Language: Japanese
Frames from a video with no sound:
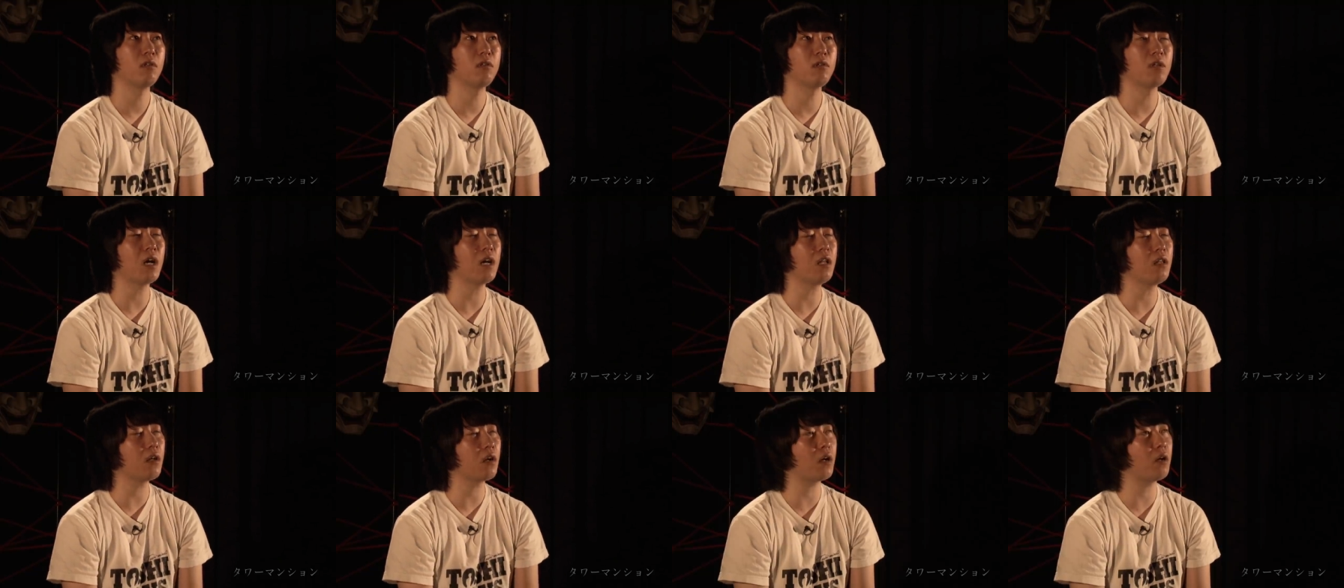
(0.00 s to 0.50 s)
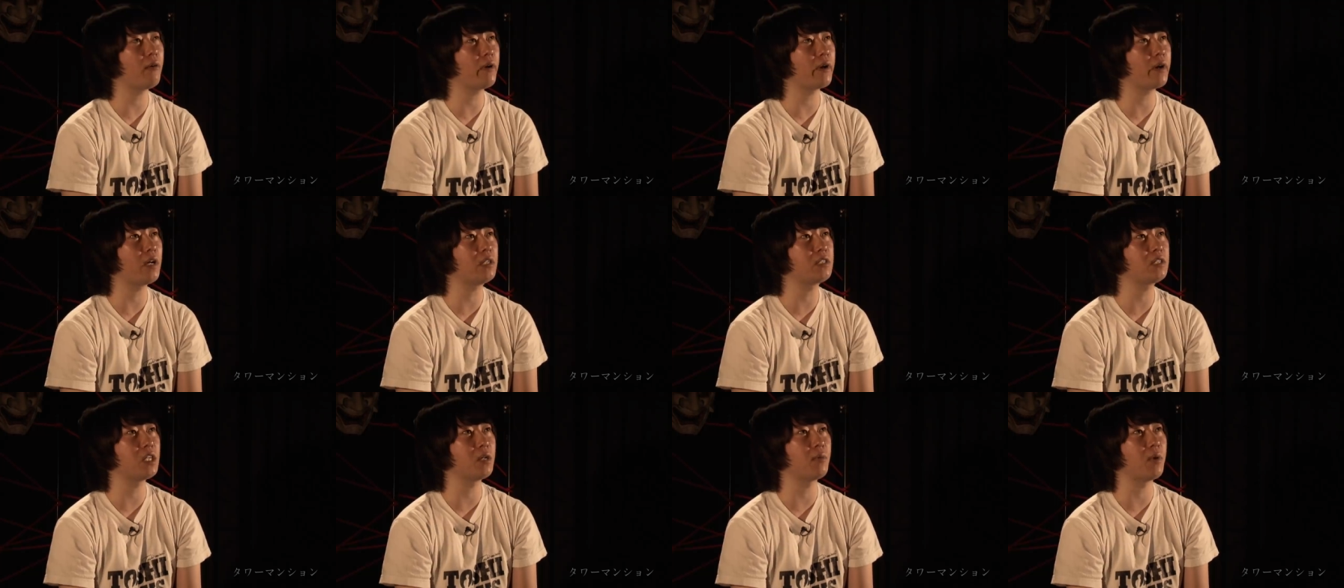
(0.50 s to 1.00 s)
誰だか分
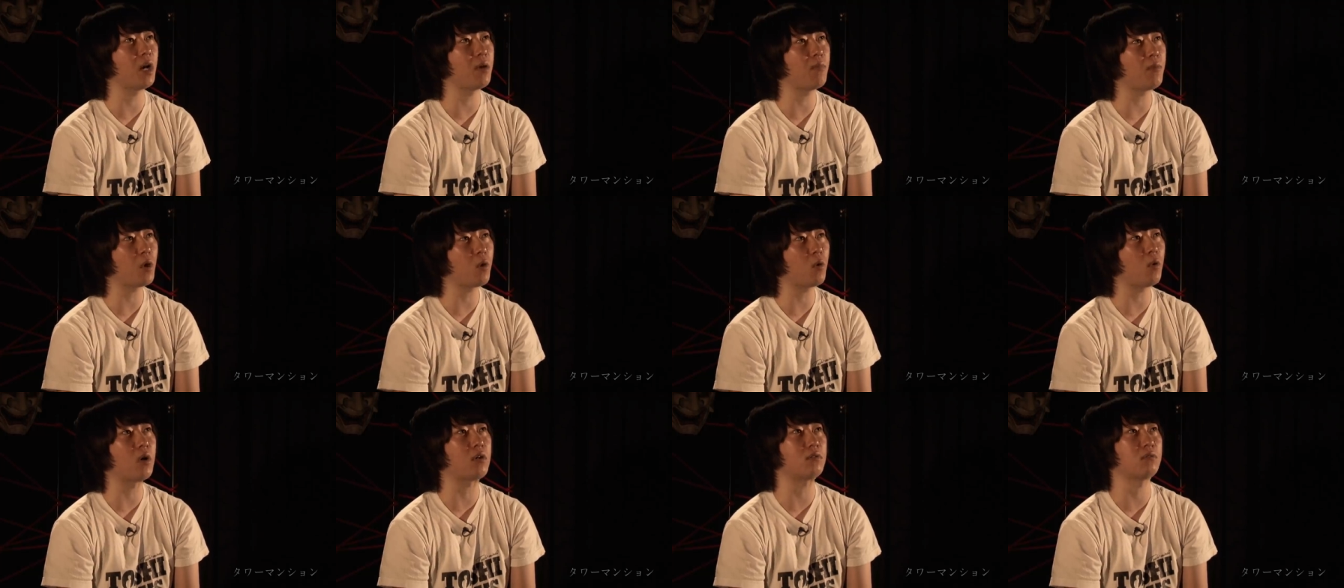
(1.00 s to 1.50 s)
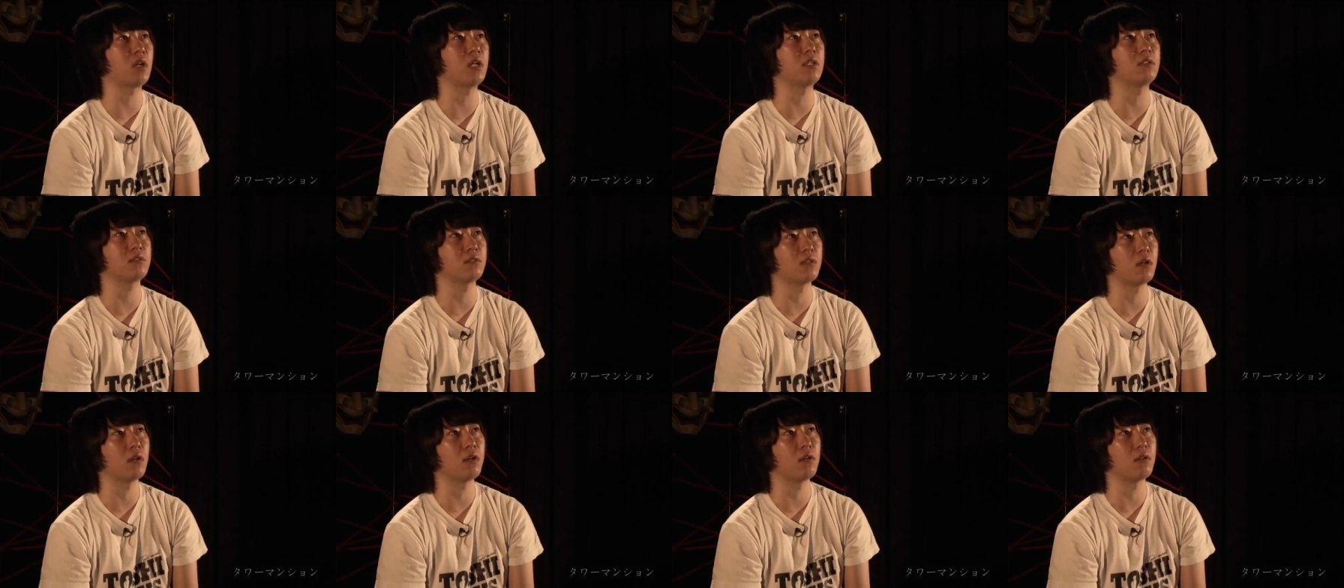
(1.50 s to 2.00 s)
かっちゃえばあんま怖くない
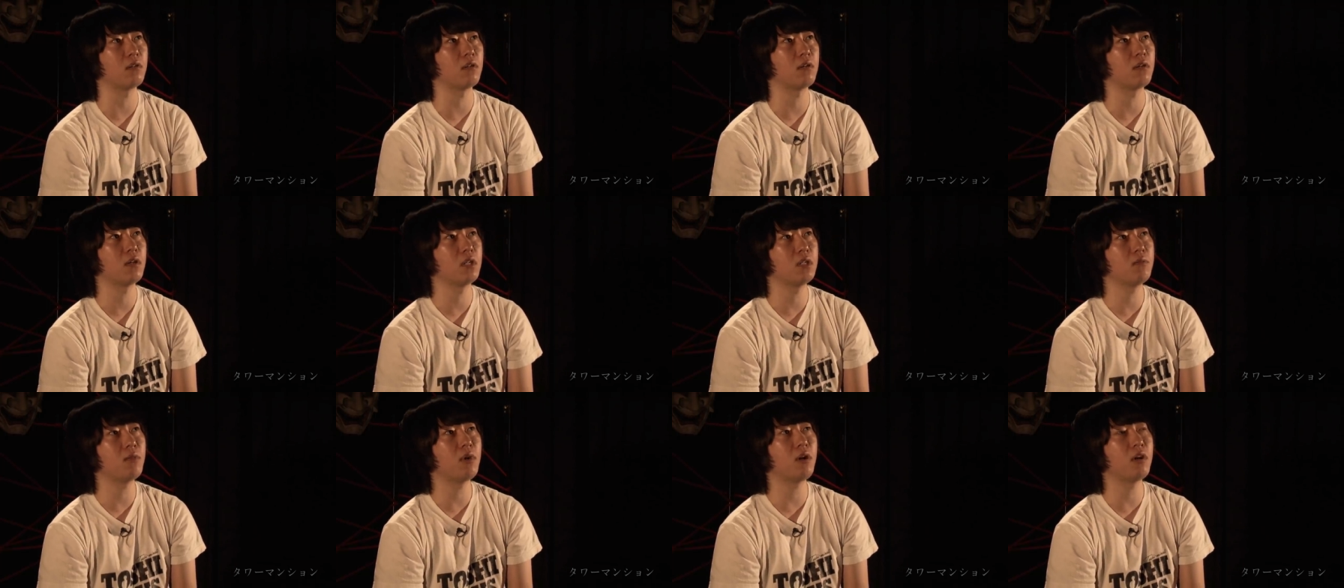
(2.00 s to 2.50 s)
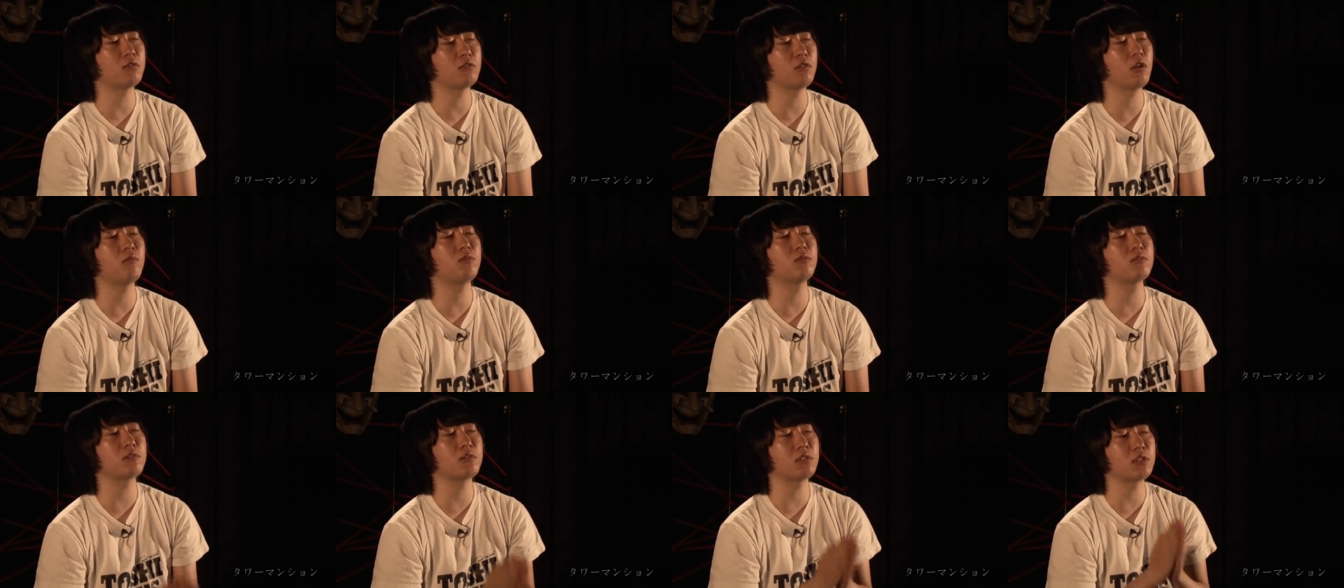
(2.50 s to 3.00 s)
ですね、今は
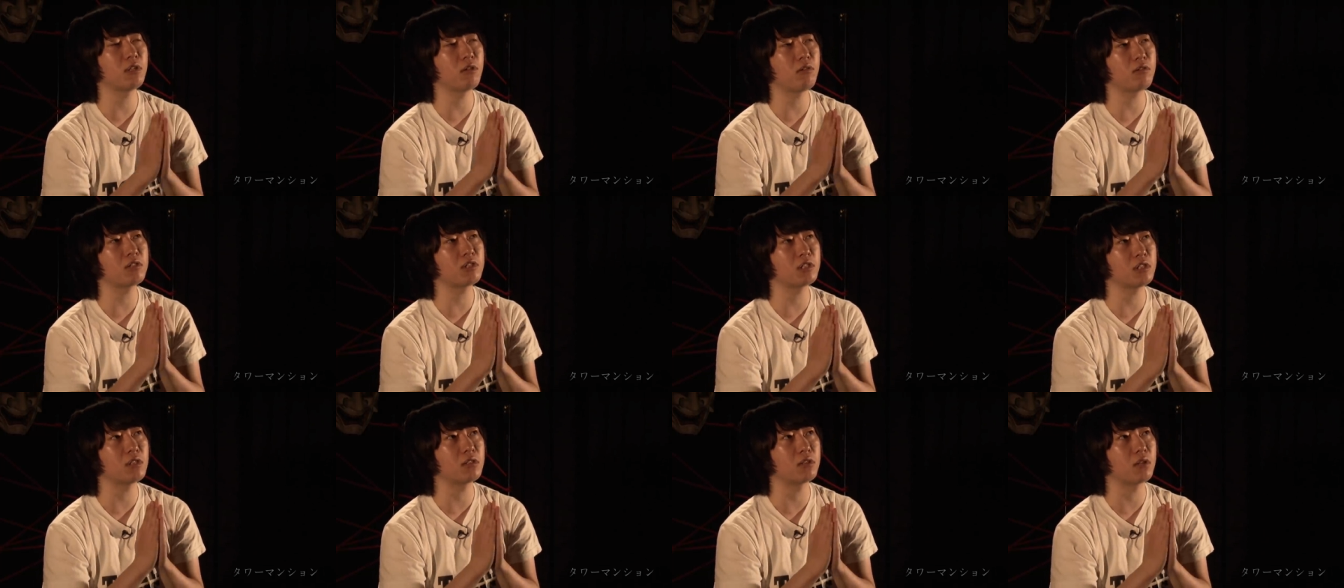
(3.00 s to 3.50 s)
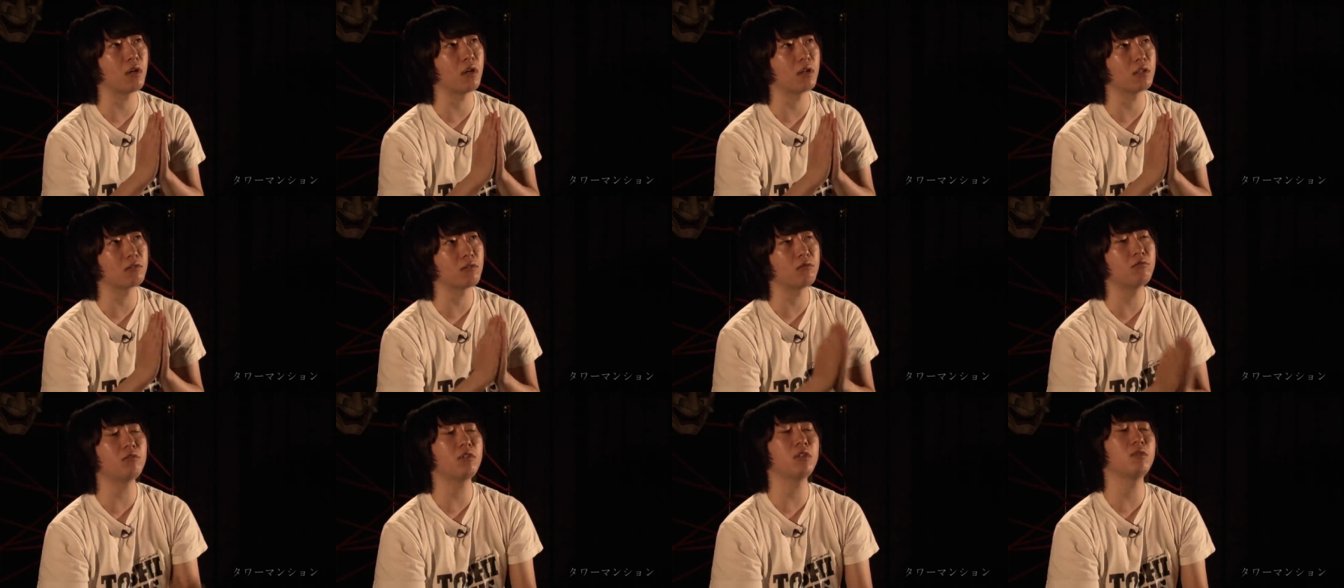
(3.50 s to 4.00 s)
成仏してほしいって
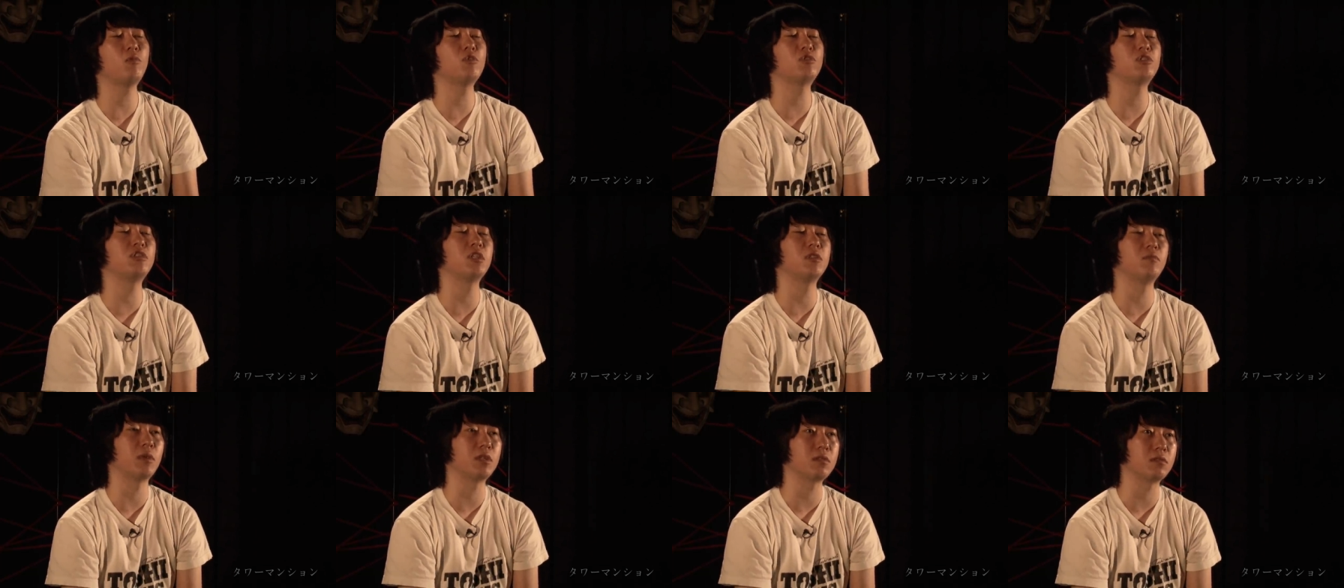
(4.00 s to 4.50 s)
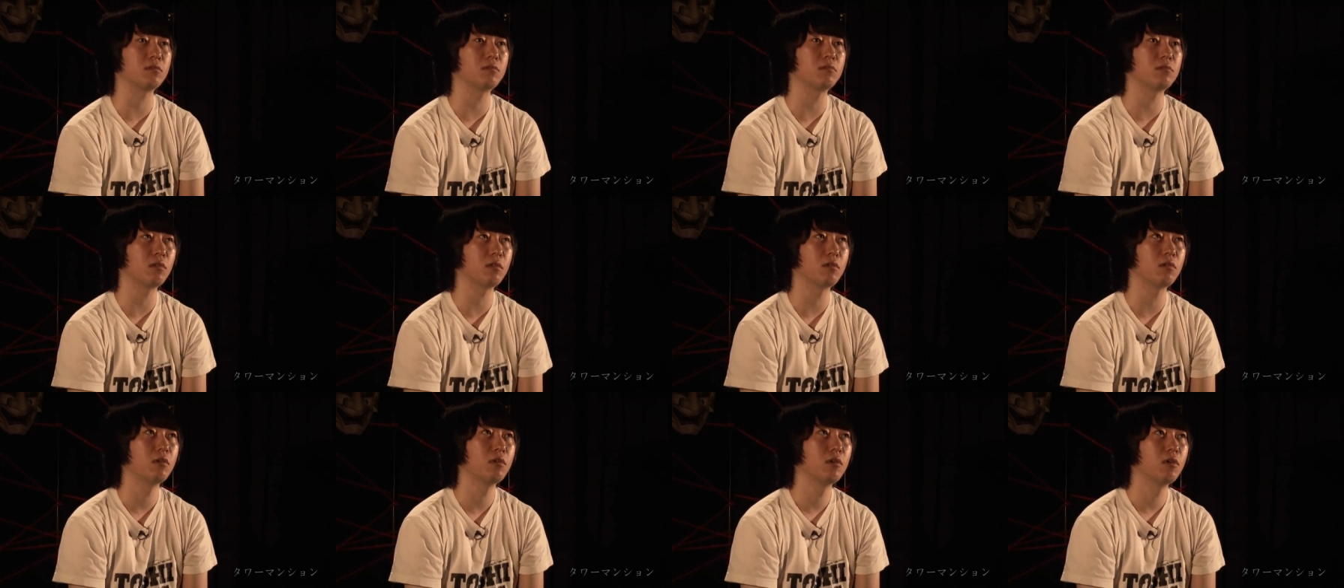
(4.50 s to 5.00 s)
そういう気持ちでいますっ
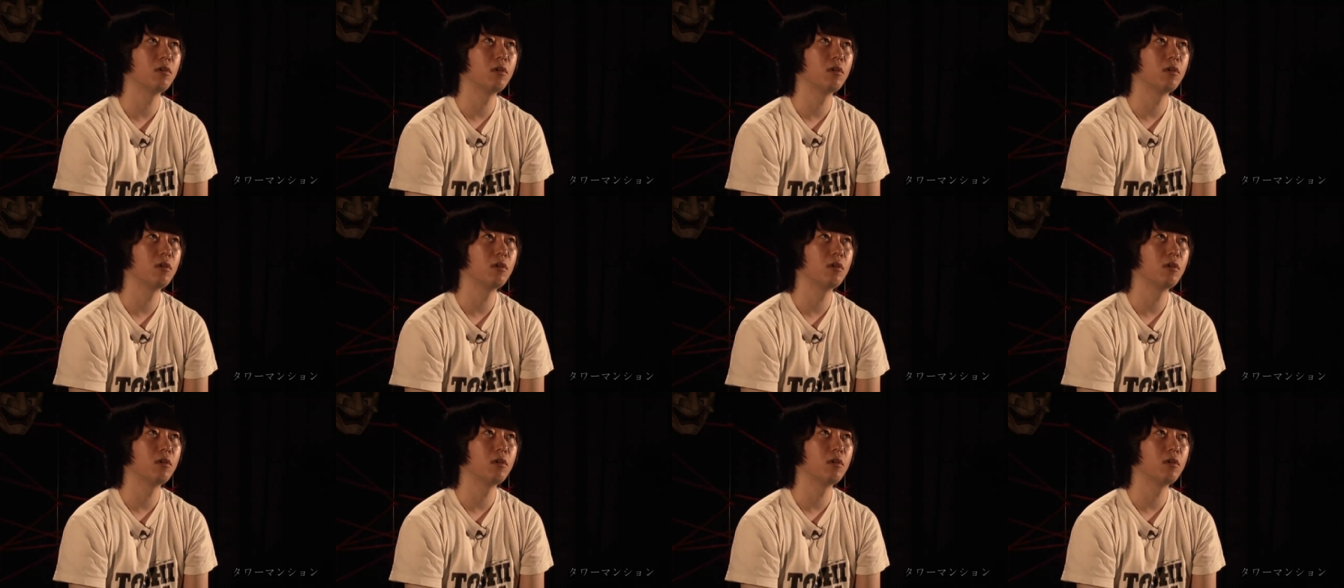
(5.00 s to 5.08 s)
て。